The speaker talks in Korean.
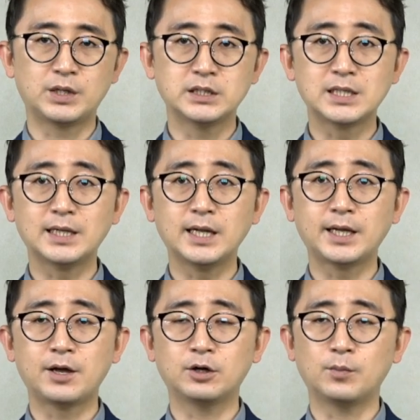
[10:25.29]
이 사 대
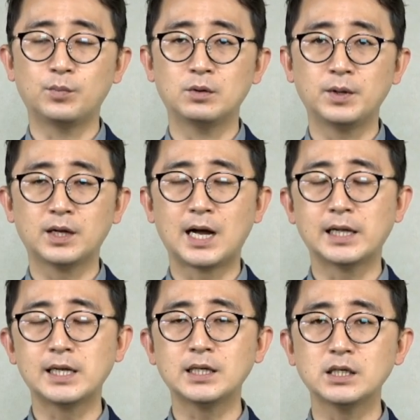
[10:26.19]
개혁 입법의
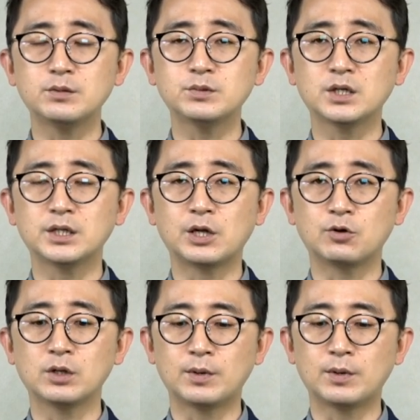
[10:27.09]
가장 핵심적인 내용이